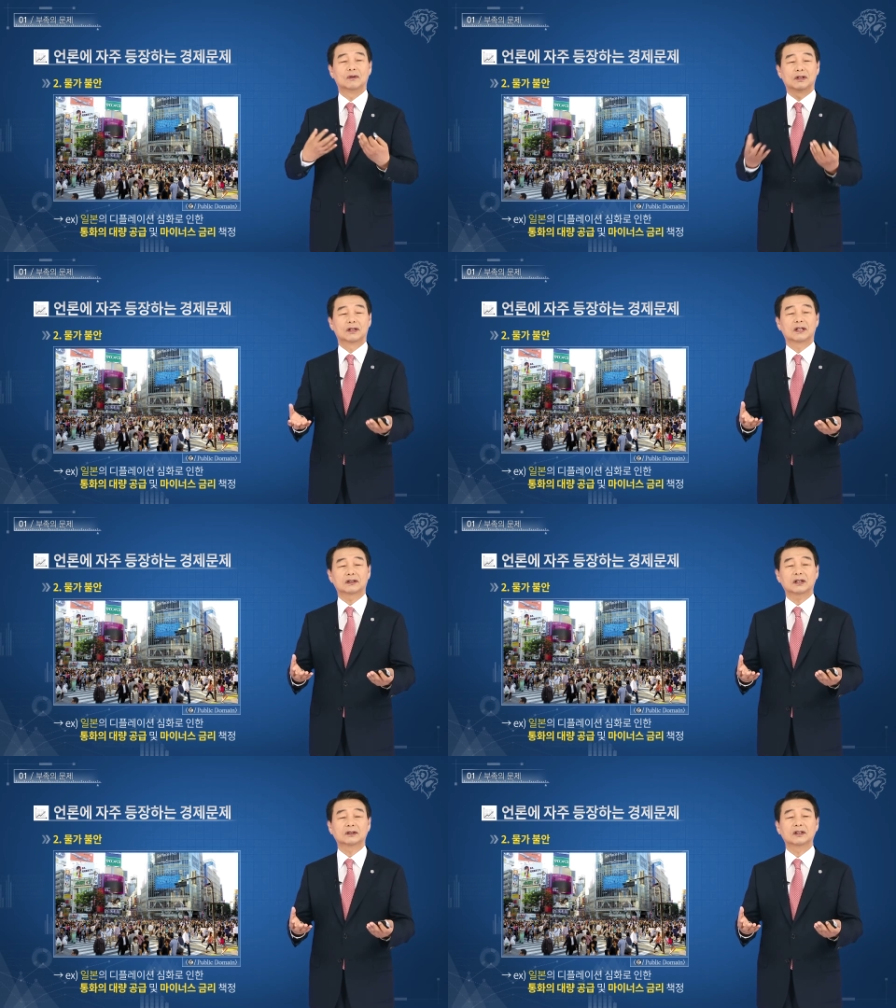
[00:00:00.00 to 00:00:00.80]
이렇게
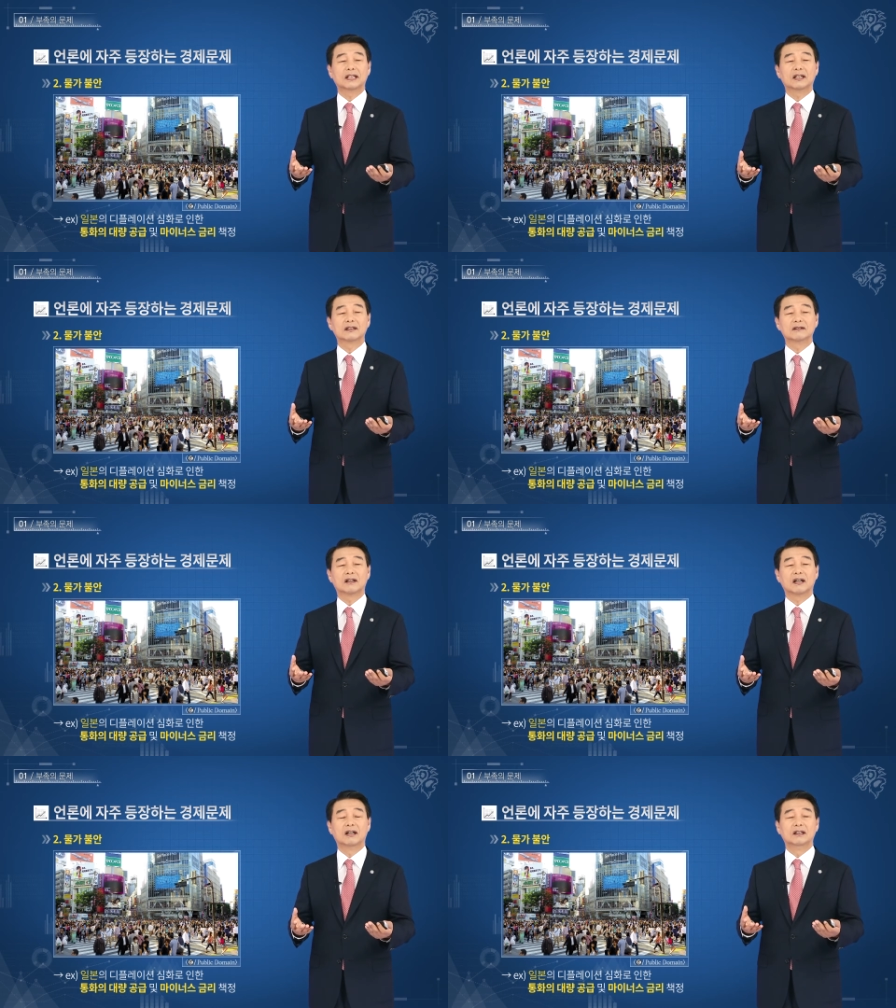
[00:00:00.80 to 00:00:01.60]

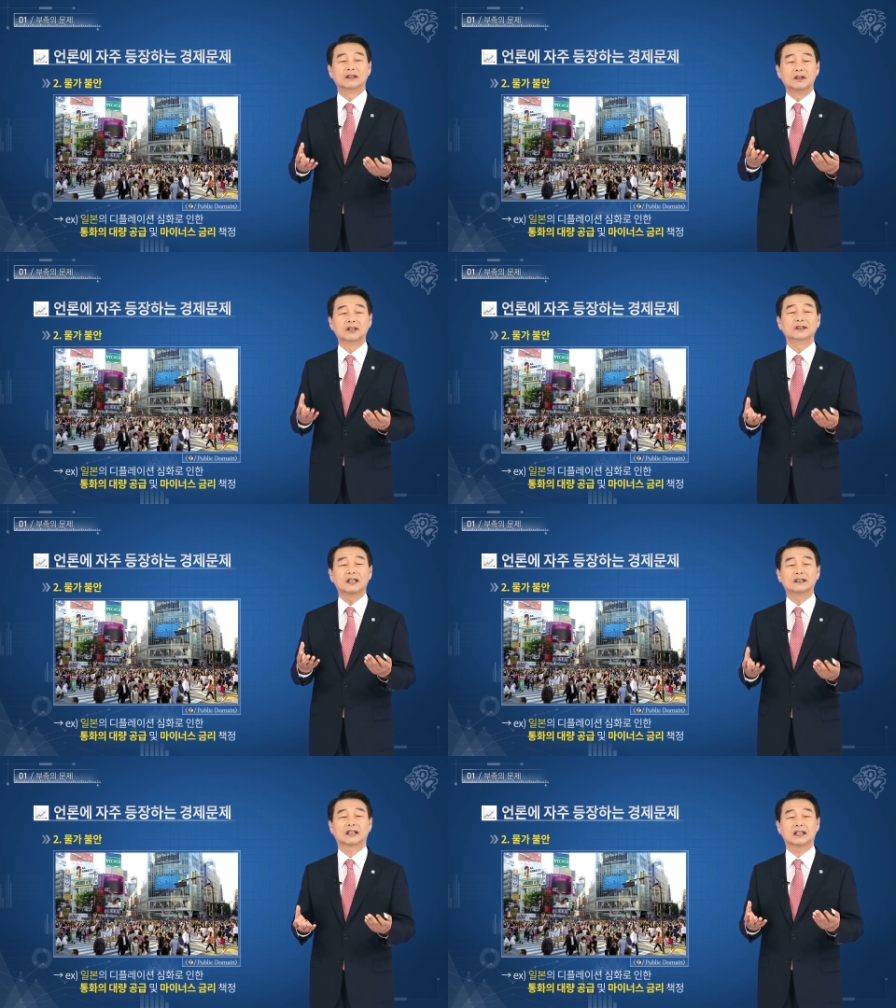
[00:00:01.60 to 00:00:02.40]
책정한다든가 이런
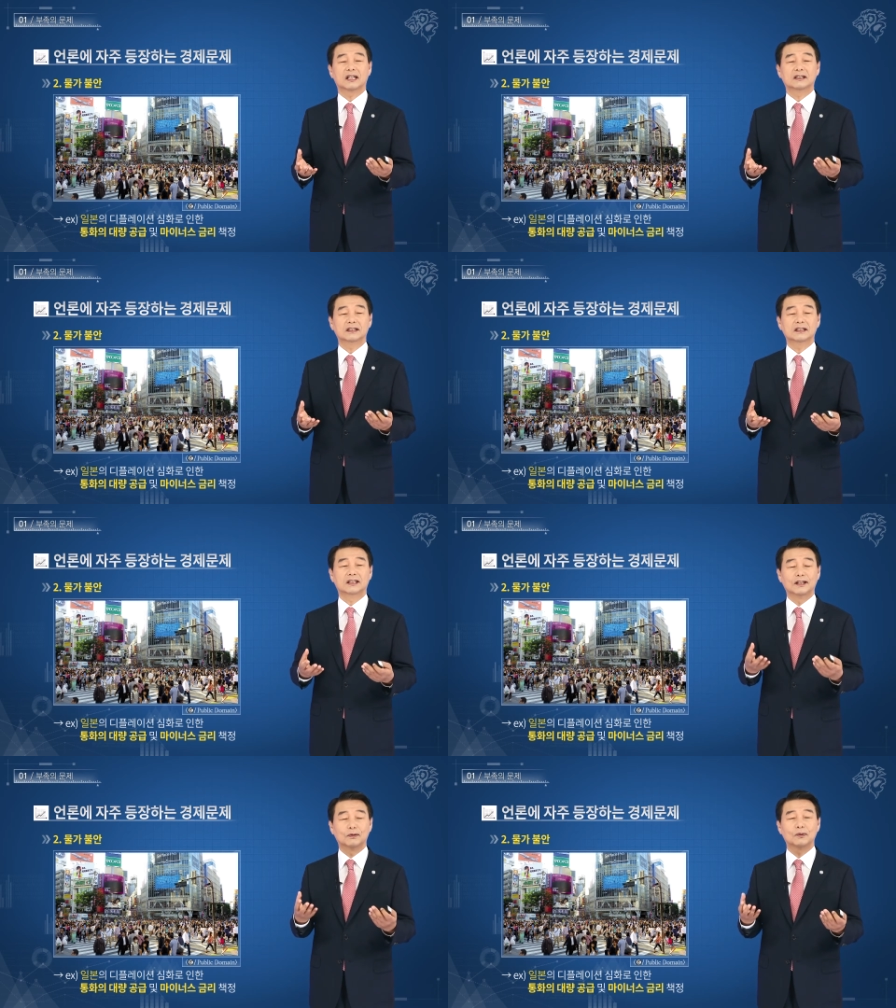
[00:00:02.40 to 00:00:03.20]
대책까지
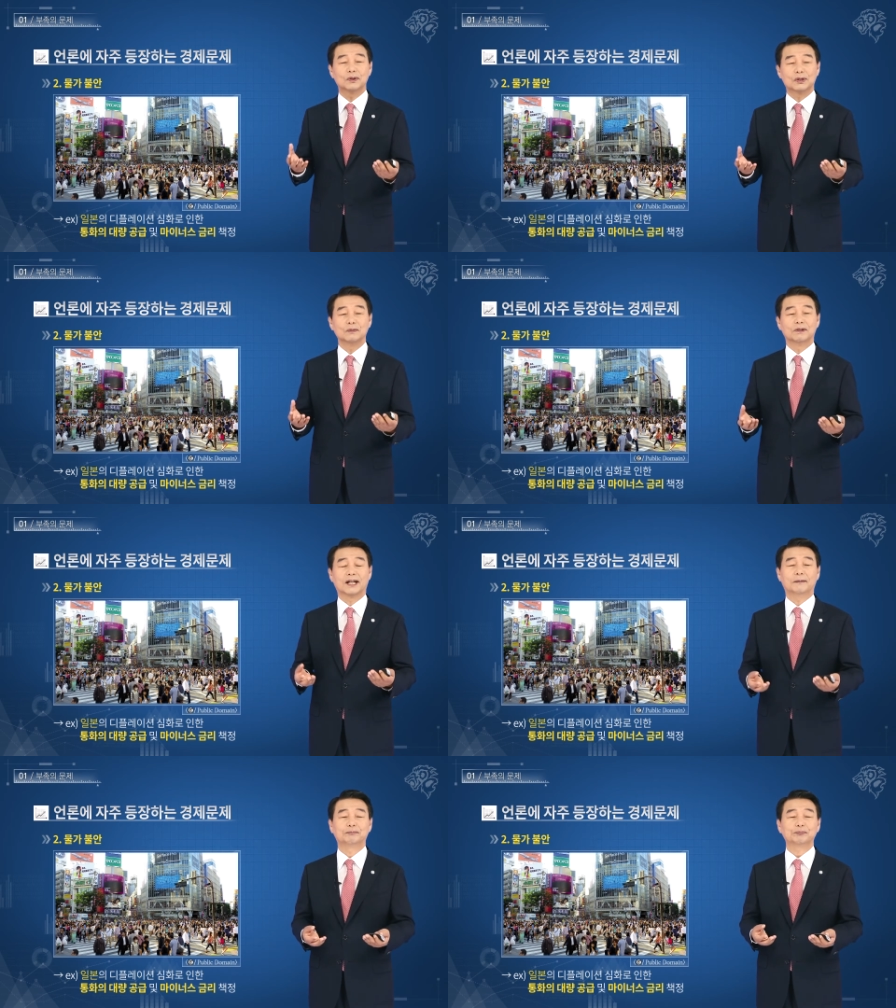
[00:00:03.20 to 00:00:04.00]
내놓고 있습니다.